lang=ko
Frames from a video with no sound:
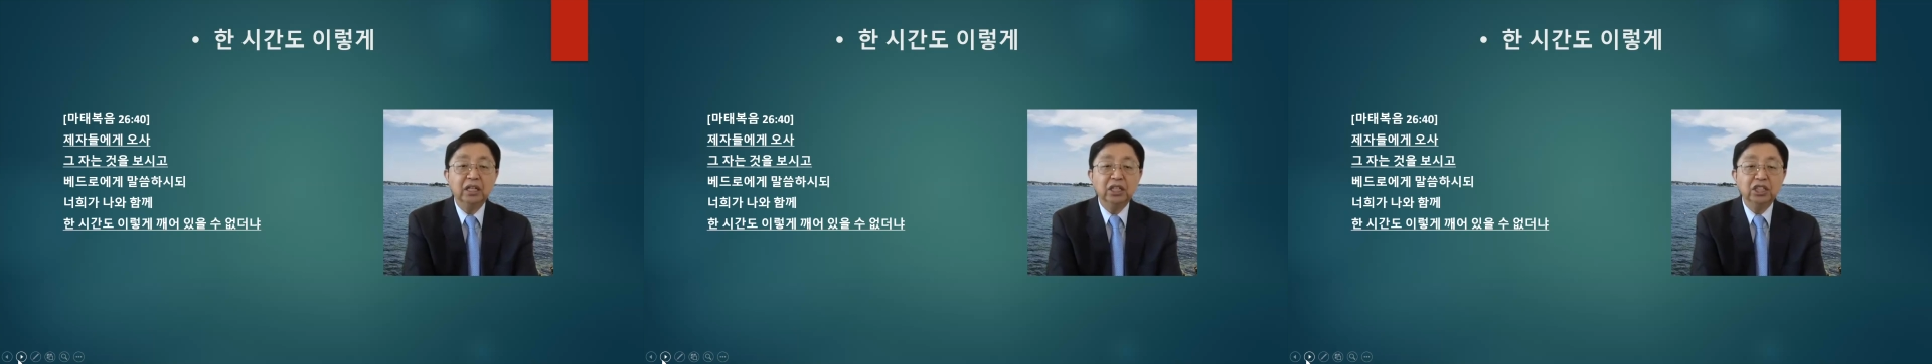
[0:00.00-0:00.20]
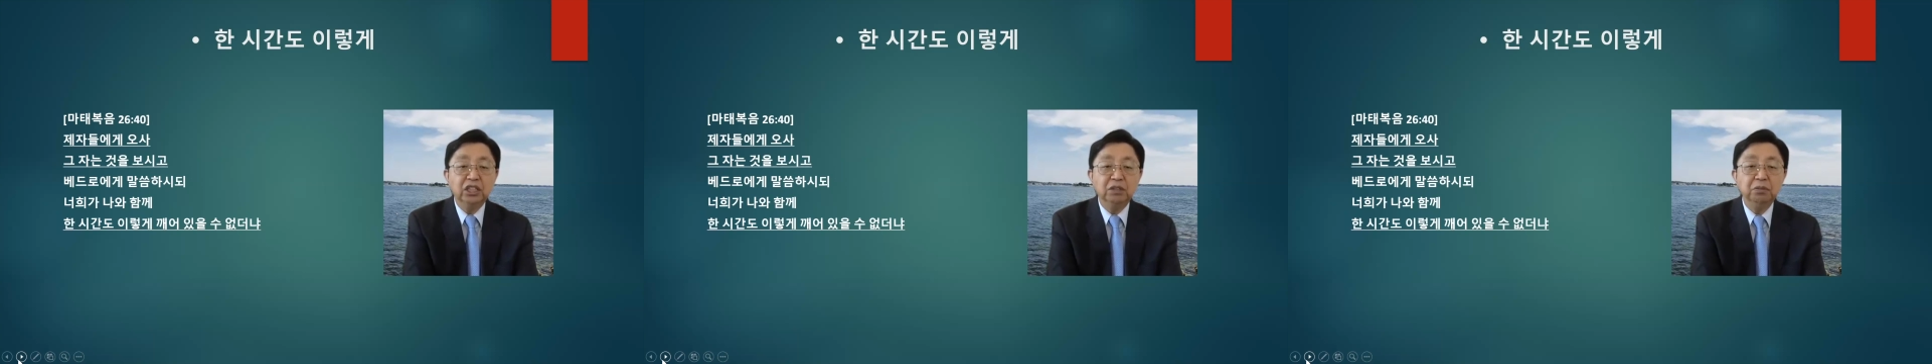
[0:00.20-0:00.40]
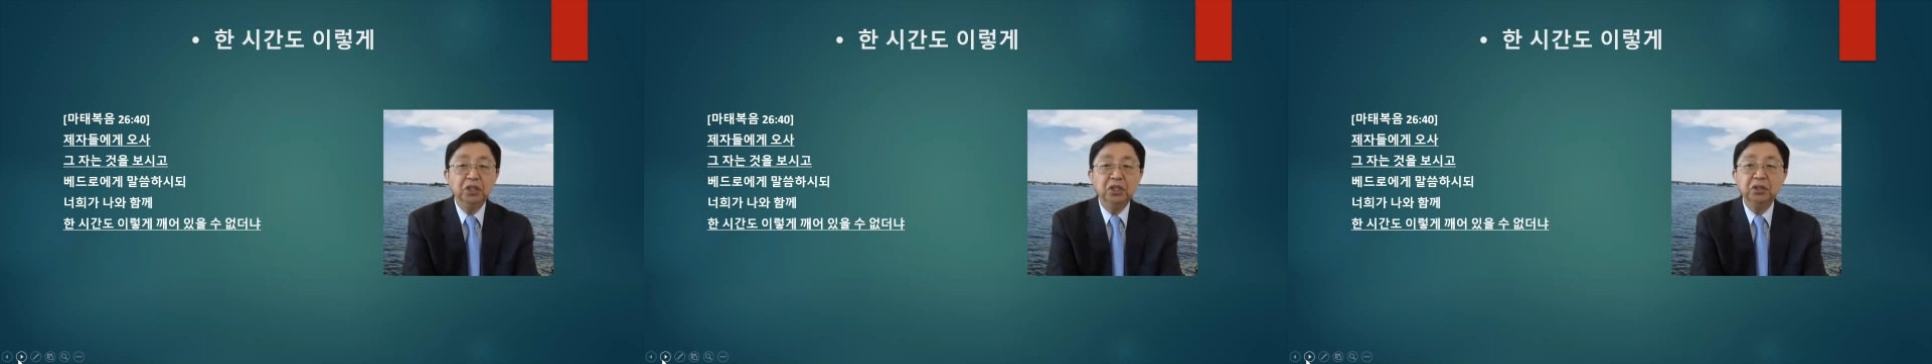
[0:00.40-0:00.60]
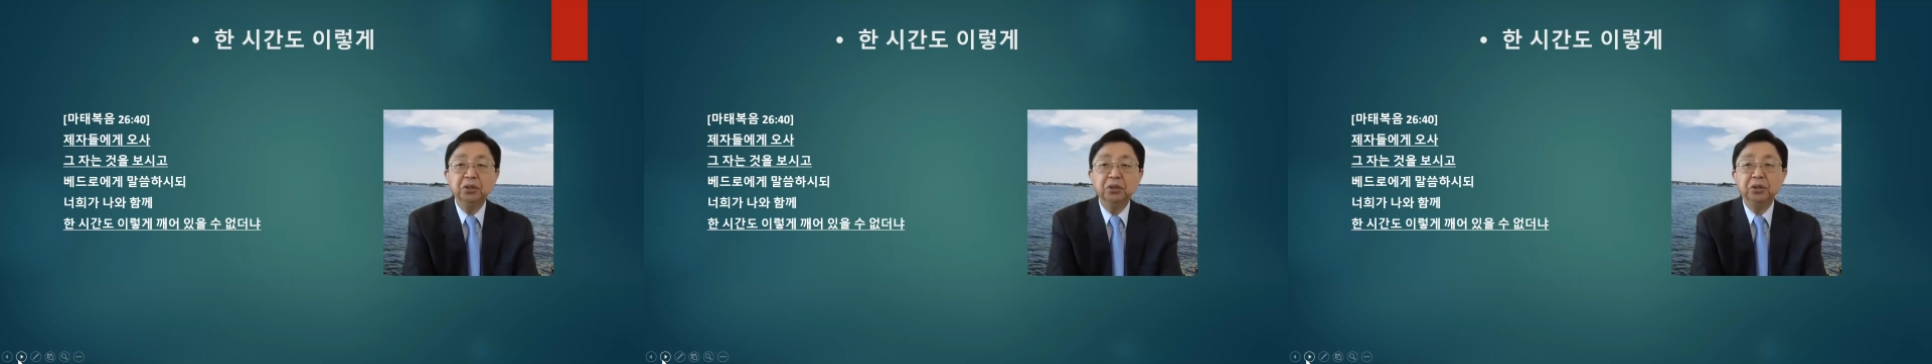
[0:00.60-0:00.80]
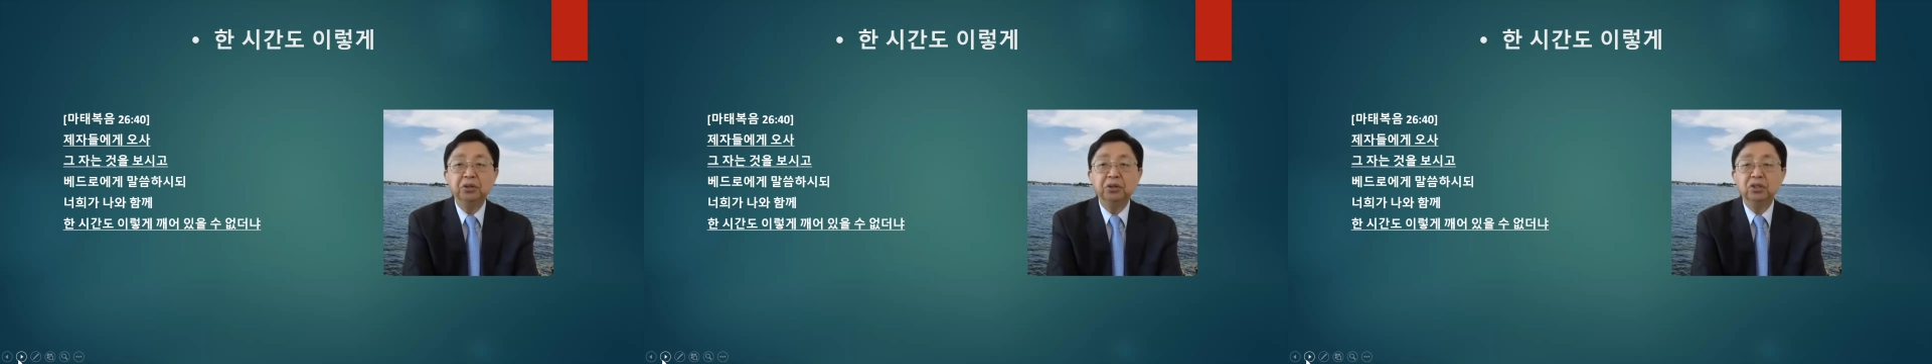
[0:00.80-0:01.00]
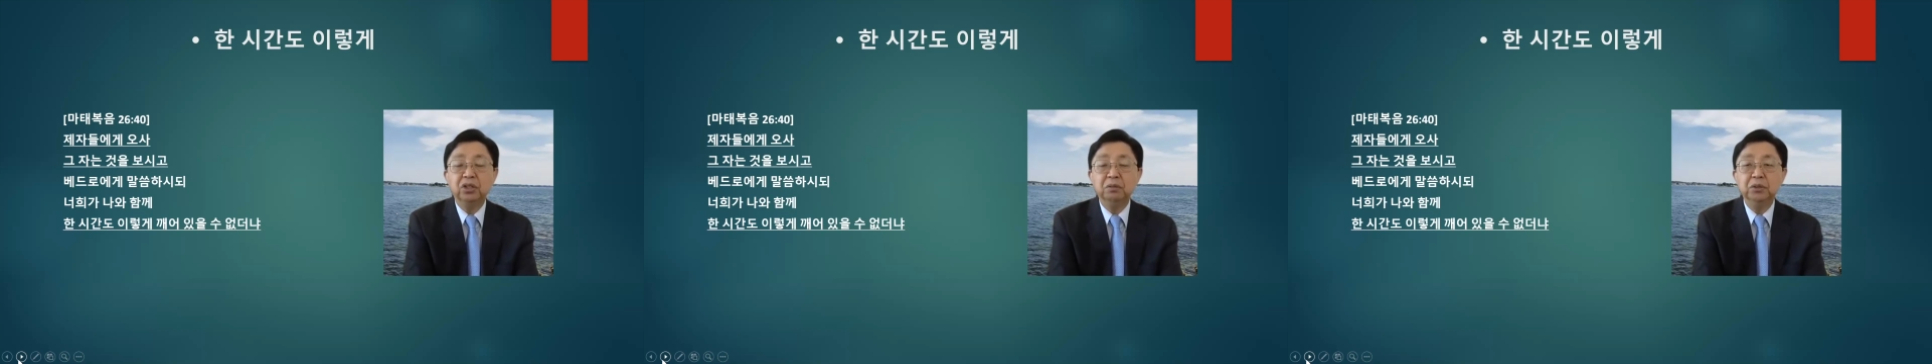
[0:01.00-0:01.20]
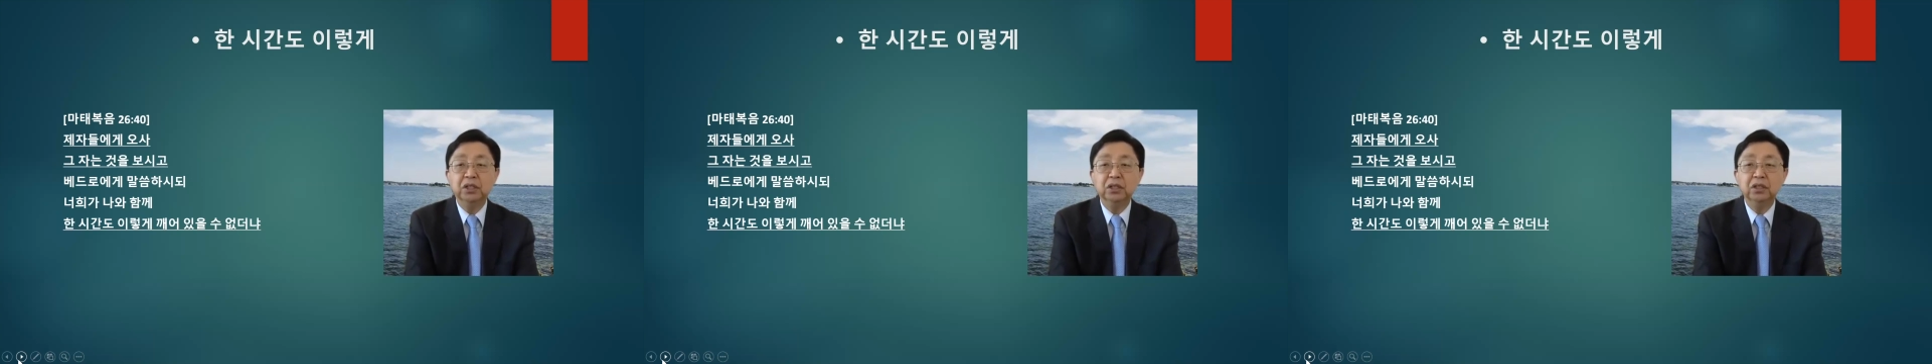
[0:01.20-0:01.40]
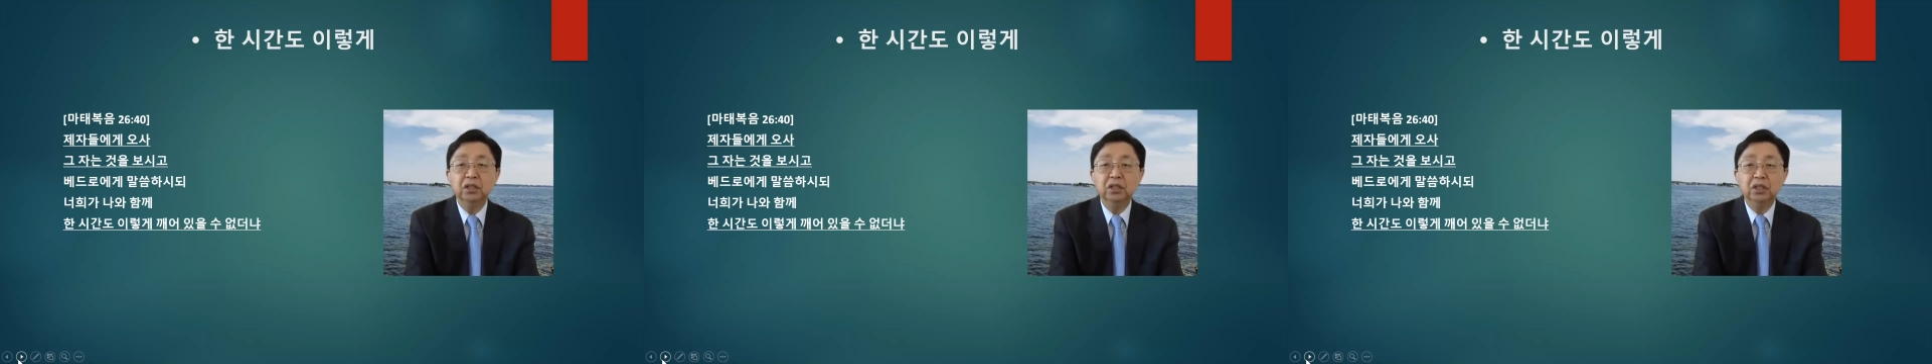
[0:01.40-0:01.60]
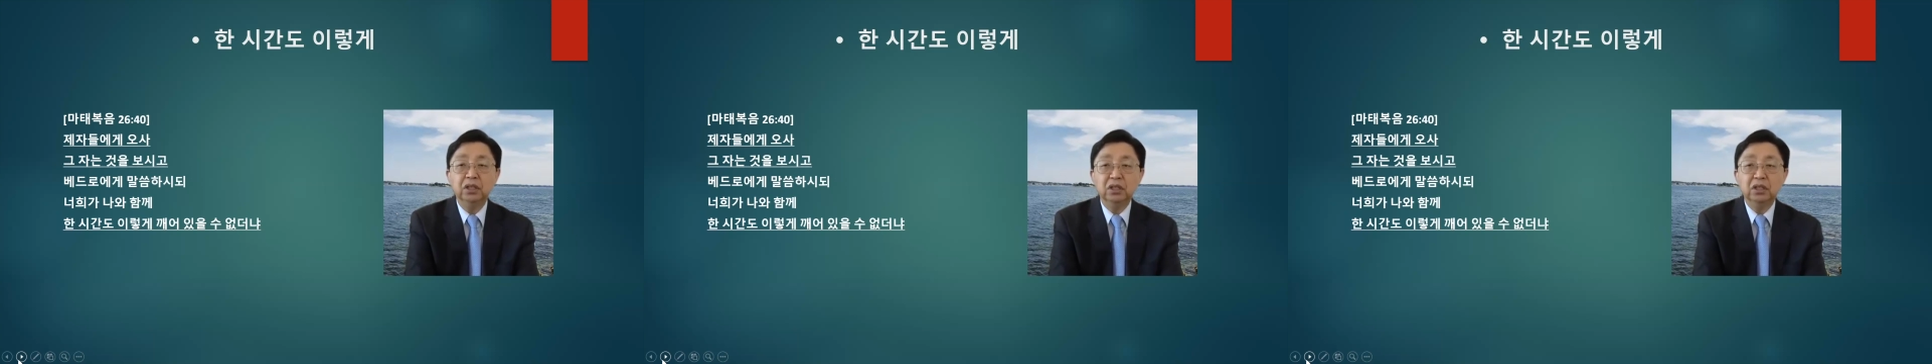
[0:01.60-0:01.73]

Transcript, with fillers: 힘들어요 그러면